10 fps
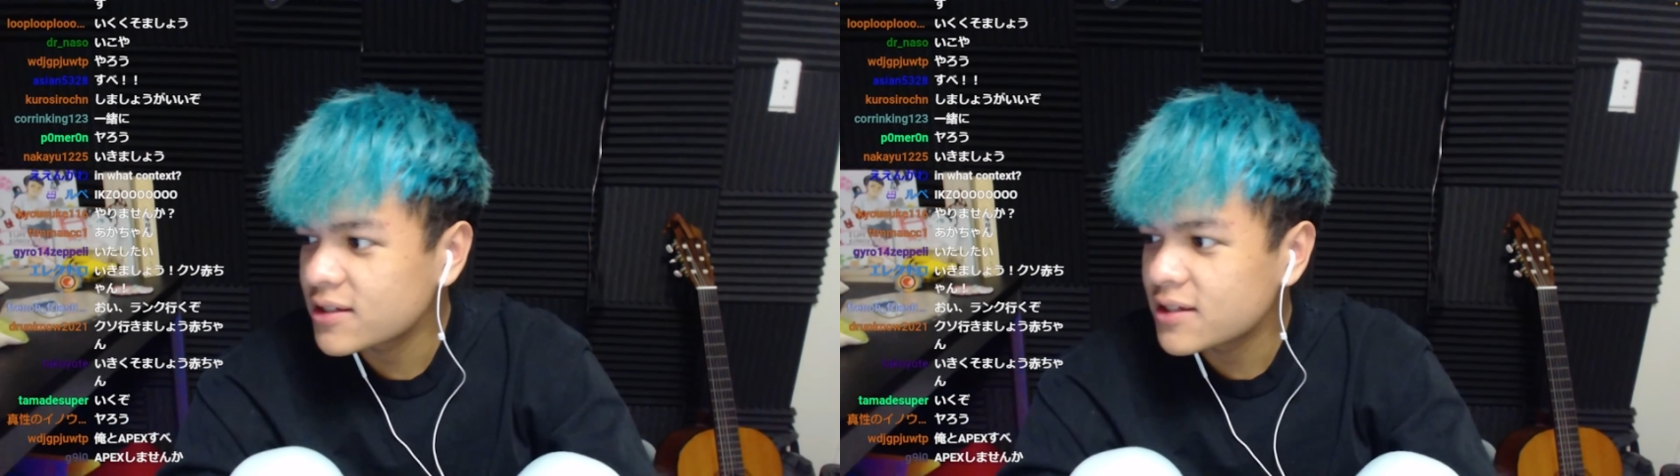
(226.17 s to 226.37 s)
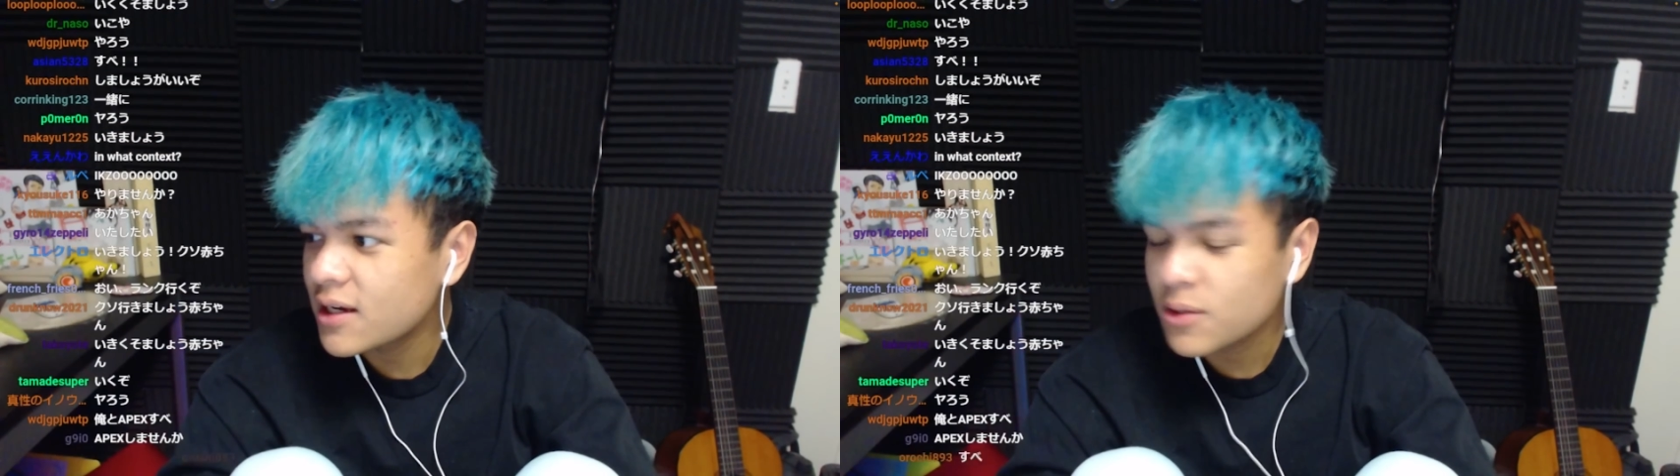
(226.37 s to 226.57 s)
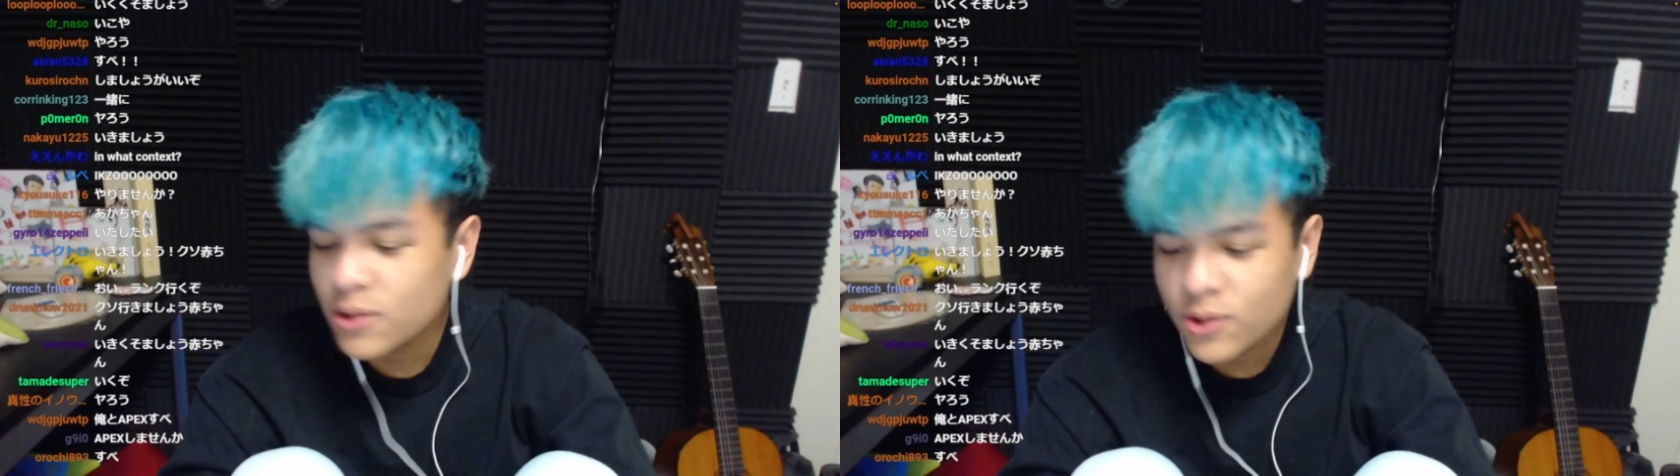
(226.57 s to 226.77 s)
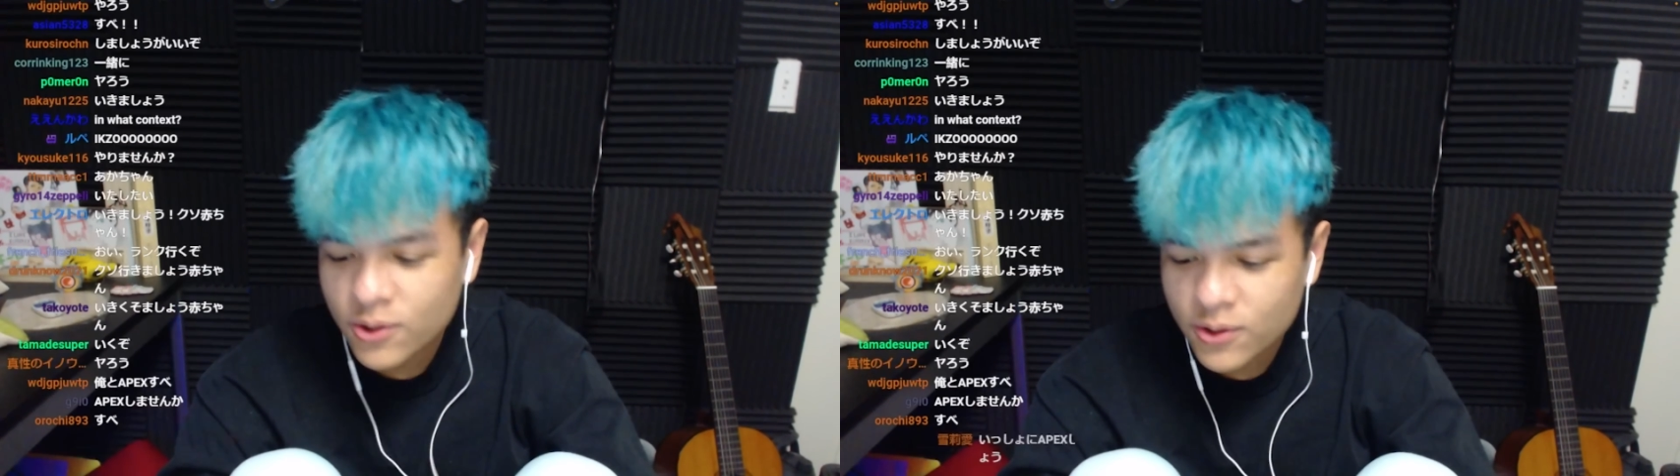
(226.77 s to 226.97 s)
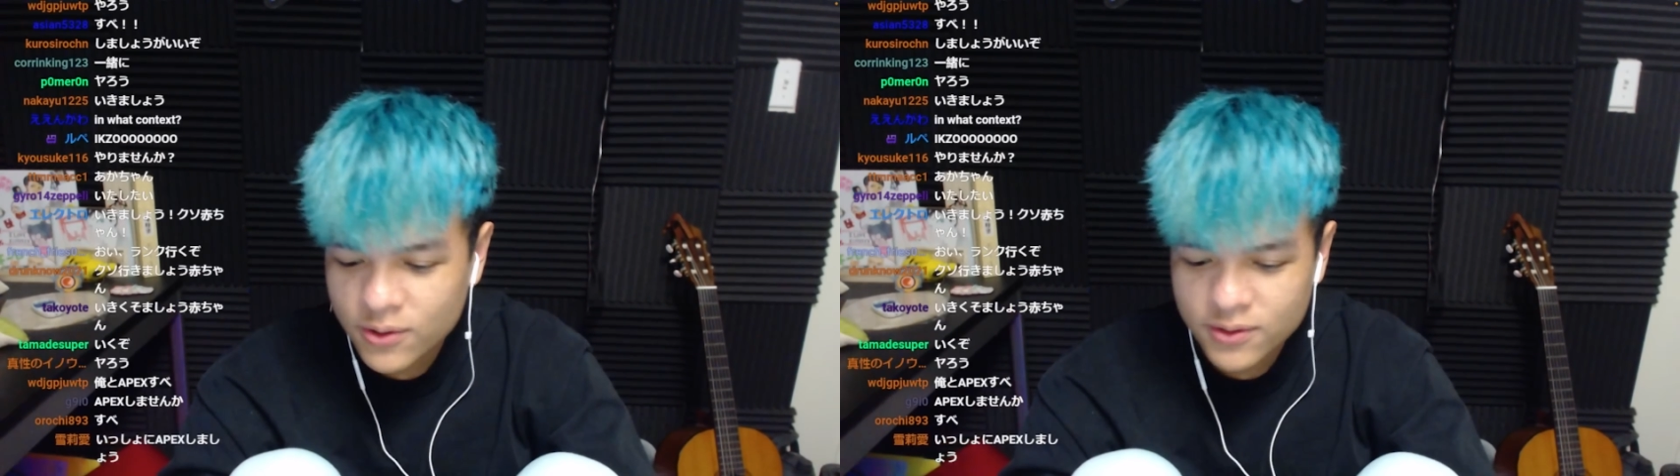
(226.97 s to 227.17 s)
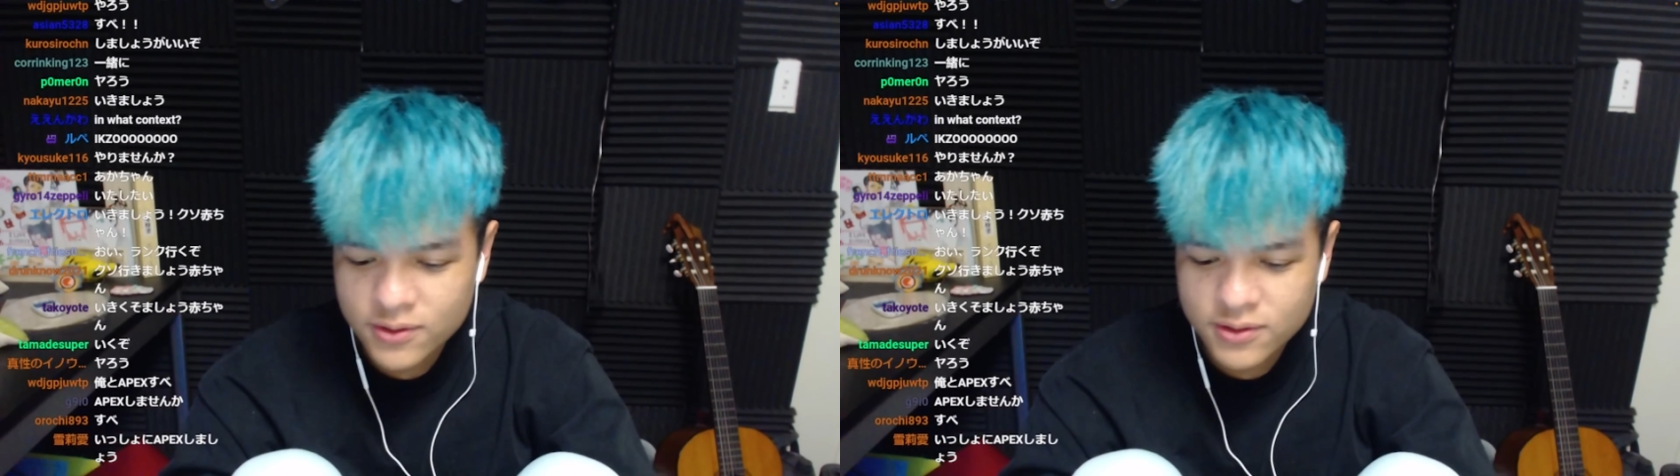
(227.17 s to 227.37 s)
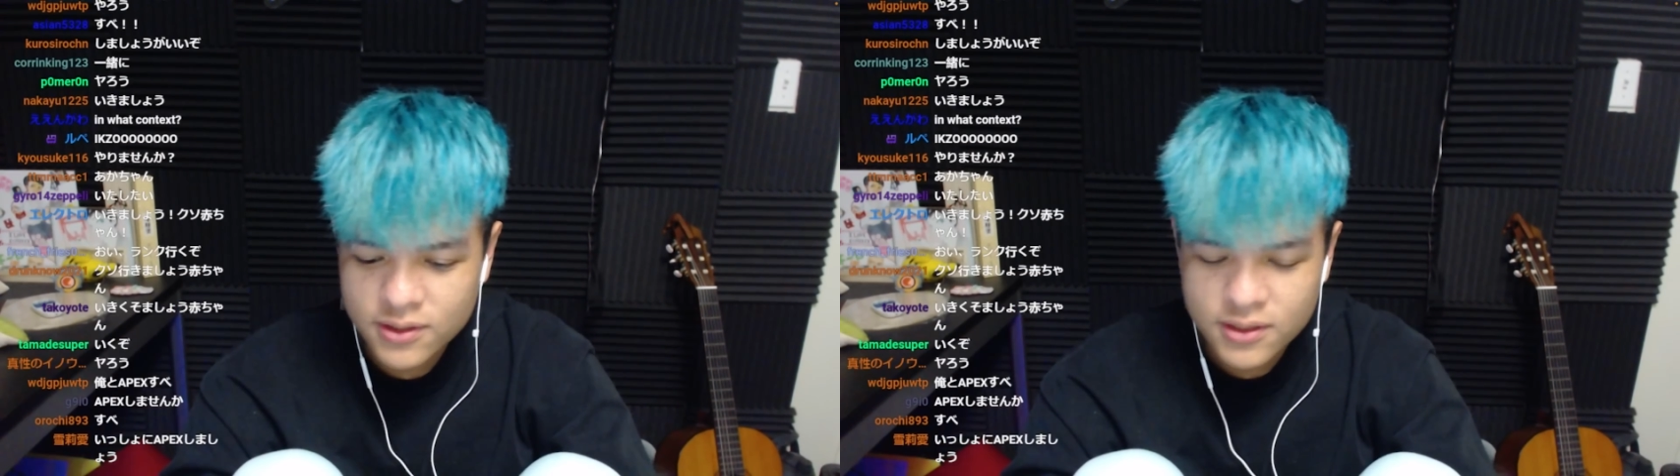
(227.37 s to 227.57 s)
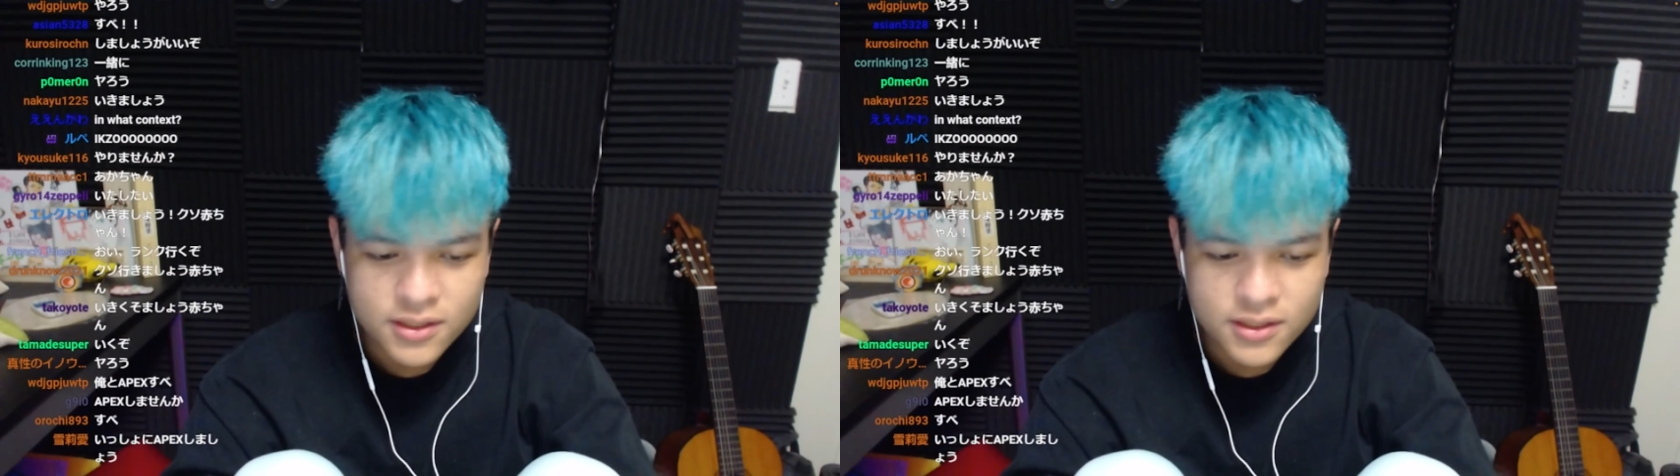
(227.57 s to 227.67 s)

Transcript: やろう、